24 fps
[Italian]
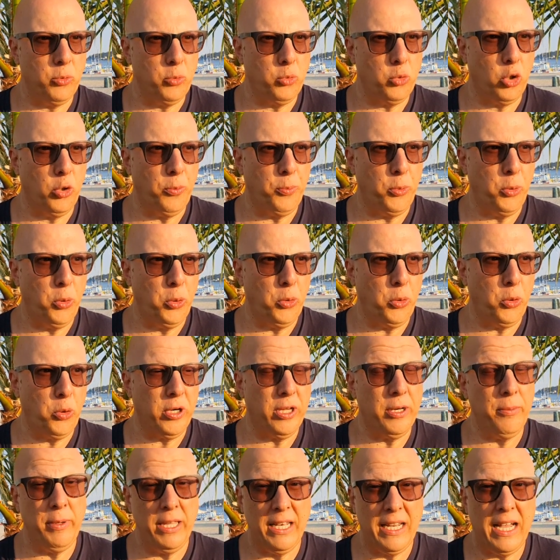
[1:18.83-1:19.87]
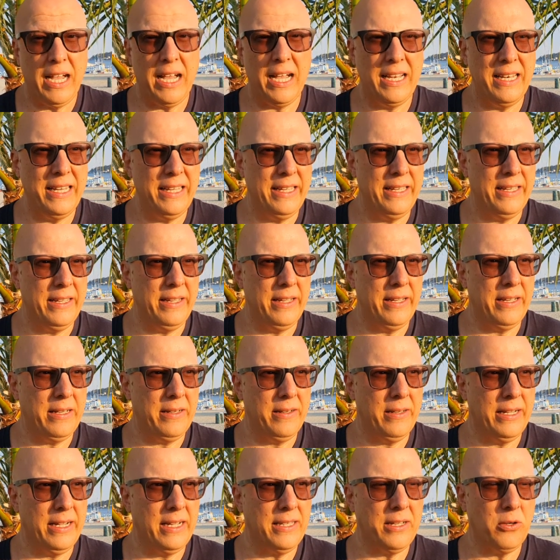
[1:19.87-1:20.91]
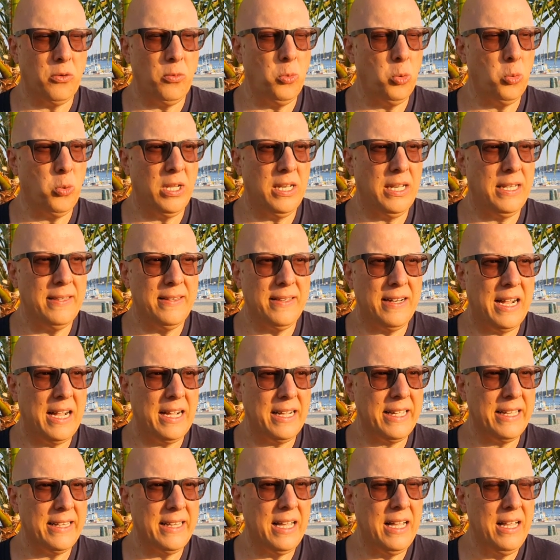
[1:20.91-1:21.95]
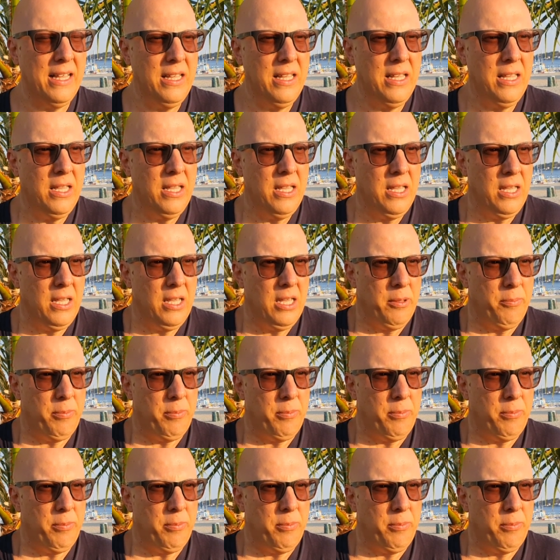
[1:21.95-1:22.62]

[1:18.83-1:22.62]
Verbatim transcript: purtroppo criminali legate comunque all'andrangheta